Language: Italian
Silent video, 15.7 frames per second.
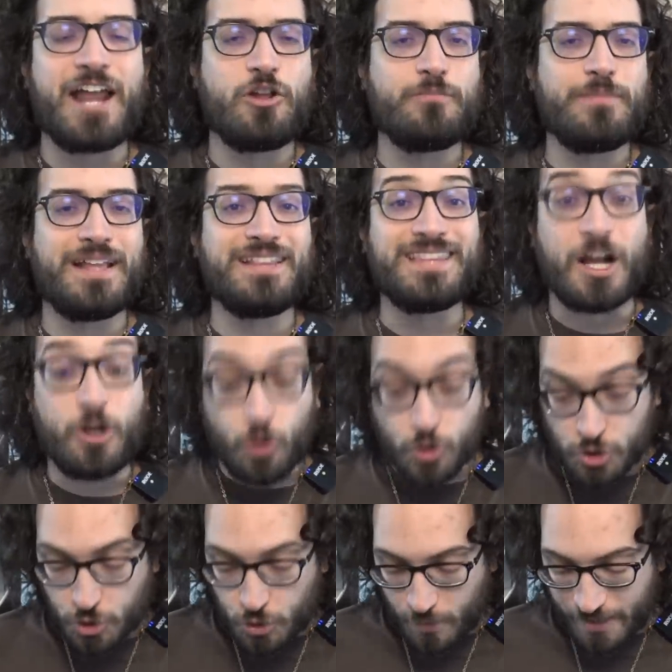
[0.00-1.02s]
Iron Man da
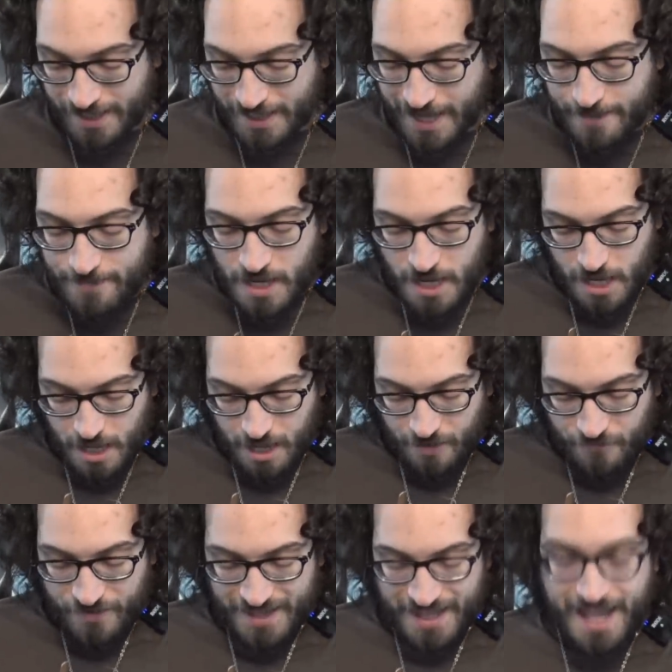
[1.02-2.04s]
costruire.
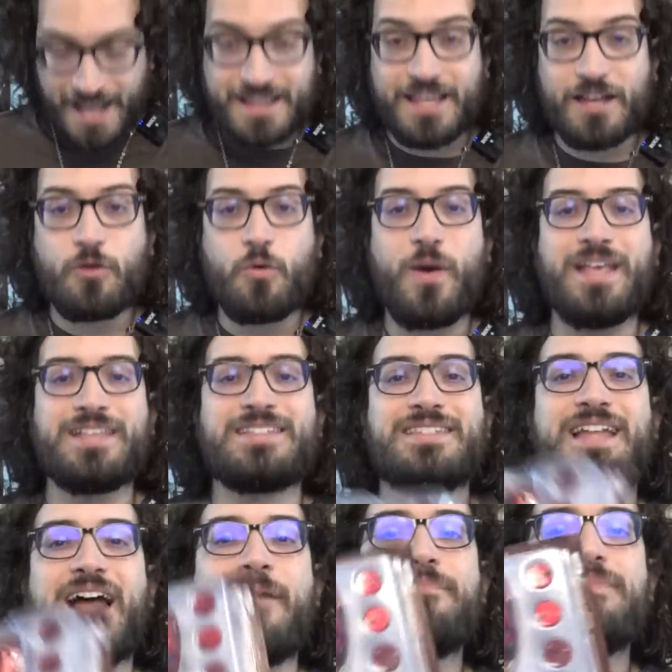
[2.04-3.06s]
Vedete
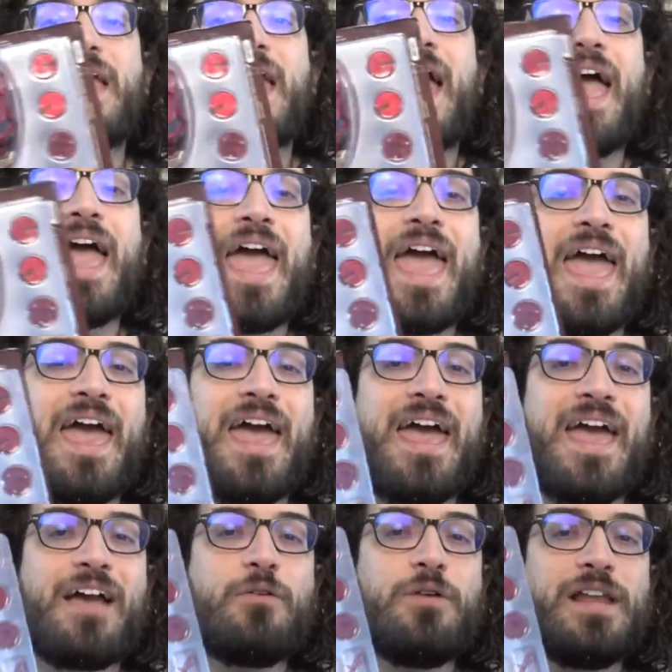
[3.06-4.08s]
questa è
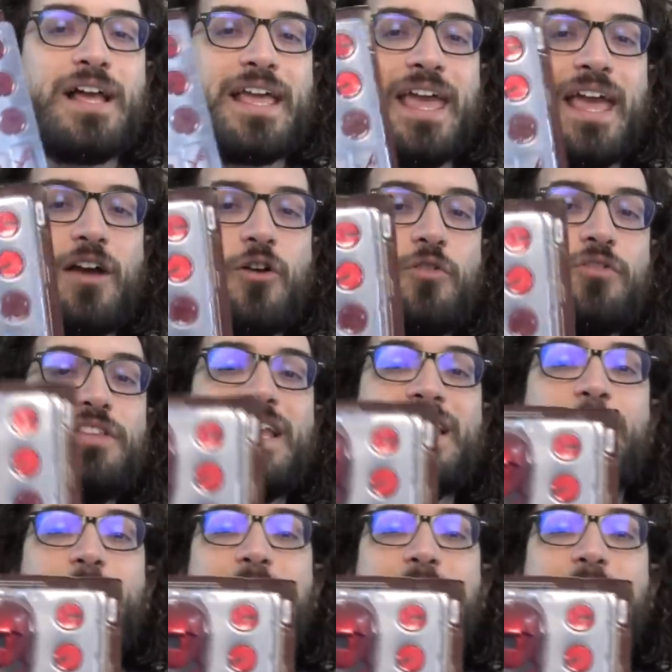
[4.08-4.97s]
eh, quella che contiene i